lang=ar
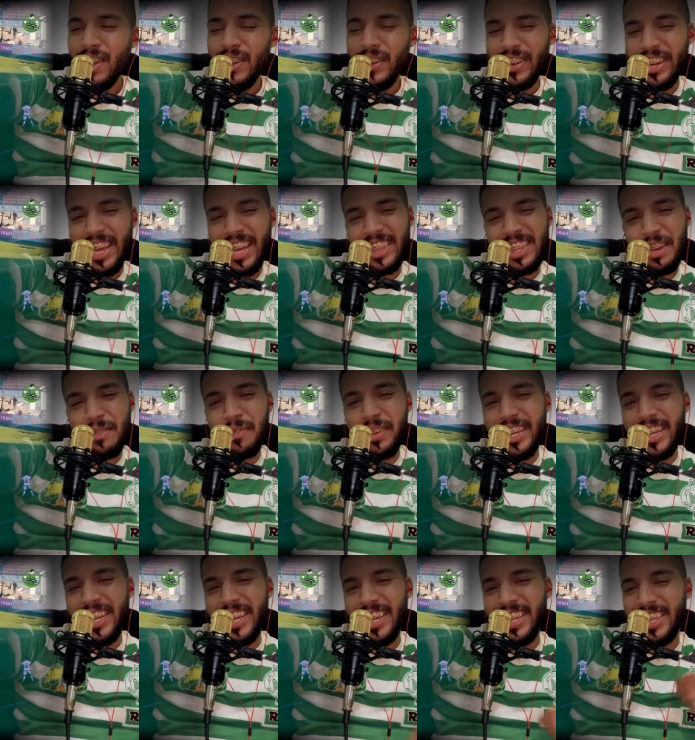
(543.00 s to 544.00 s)
والله
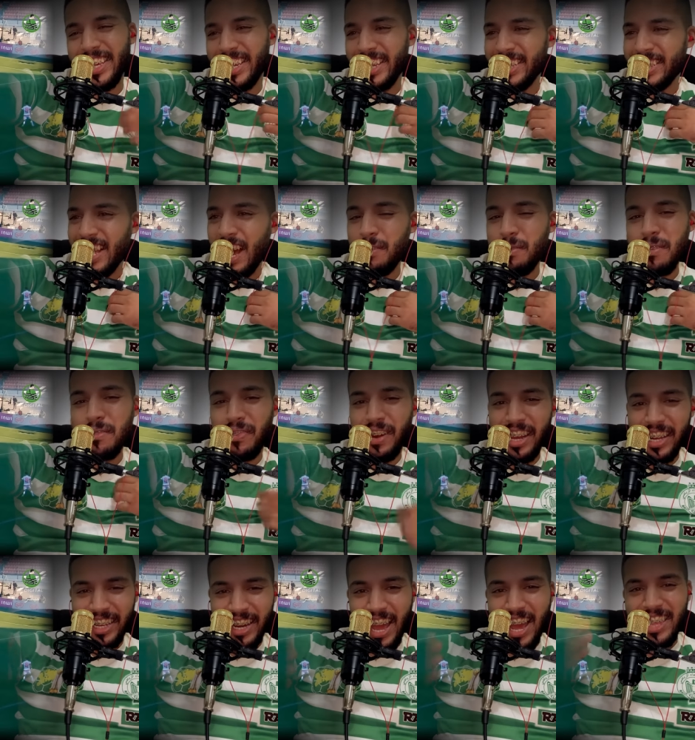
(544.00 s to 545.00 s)
تمني يجيك كنسحبهم في
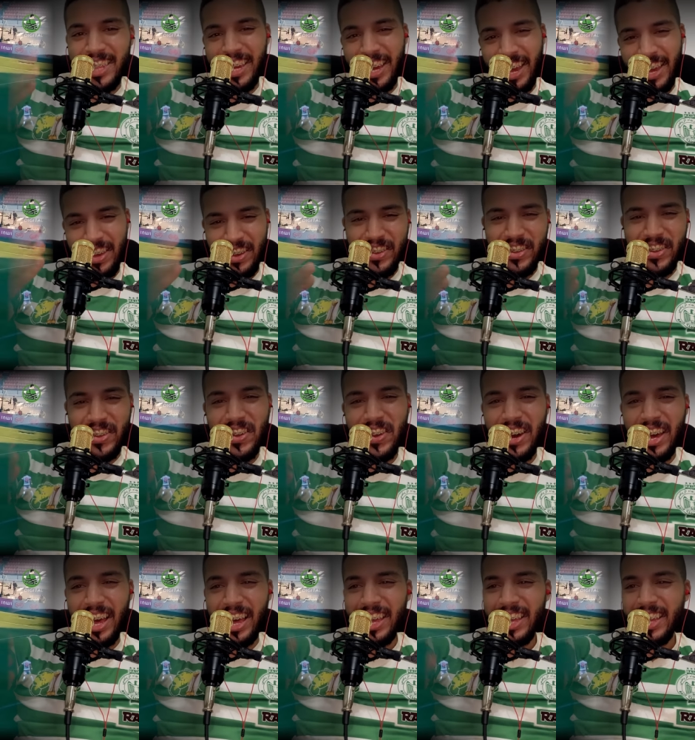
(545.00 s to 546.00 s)
حراج اخي
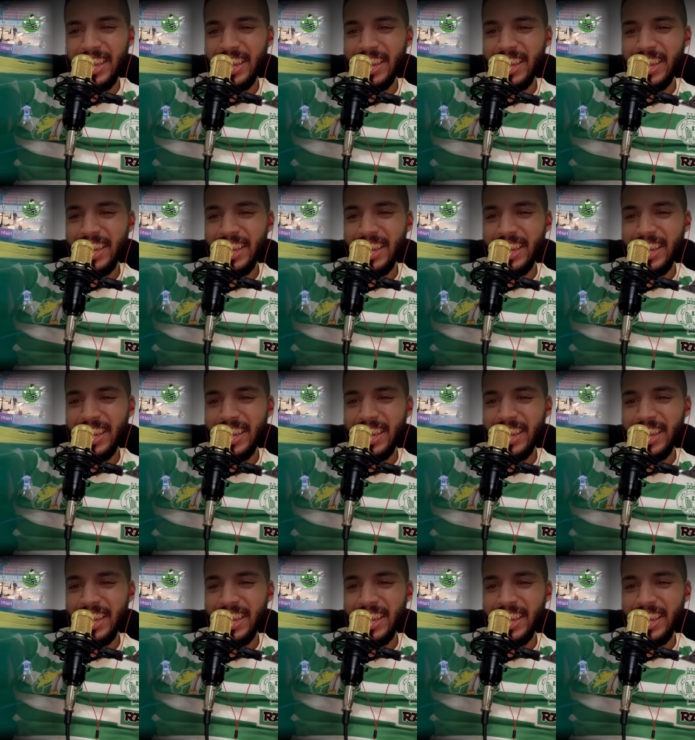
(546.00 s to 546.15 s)
حكوها